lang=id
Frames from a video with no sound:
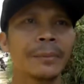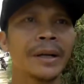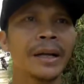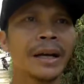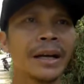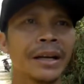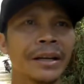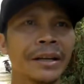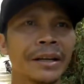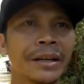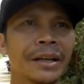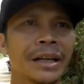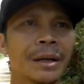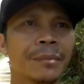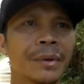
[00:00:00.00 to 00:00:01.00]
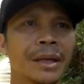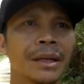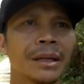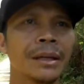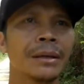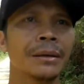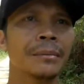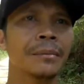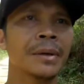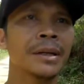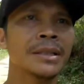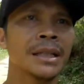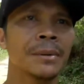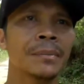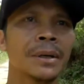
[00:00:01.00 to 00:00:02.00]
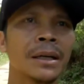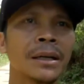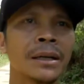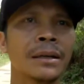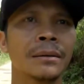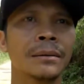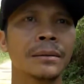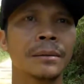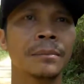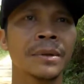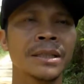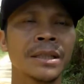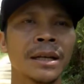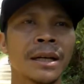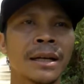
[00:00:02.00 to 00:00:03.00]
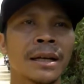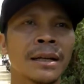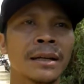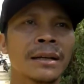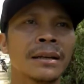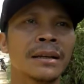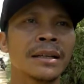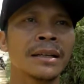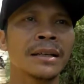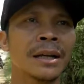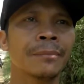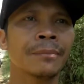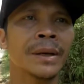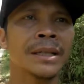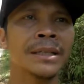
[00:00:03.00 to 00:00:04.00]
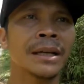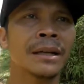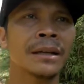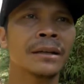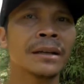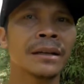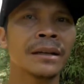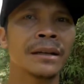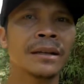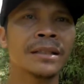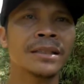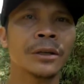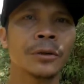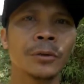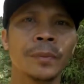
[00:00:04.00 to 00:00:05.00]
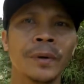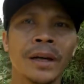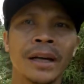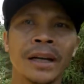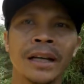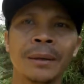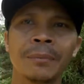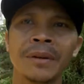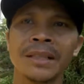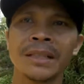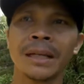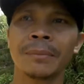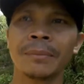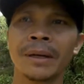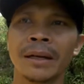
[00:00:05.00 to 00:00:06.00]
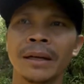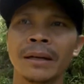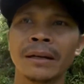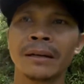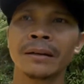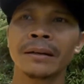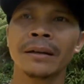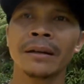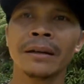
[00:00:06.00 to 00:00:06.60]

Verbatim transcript: Pada hari ini kami bersama masyarakat Desa Riam Panjang dan Desa Hulu Pengkadan bersama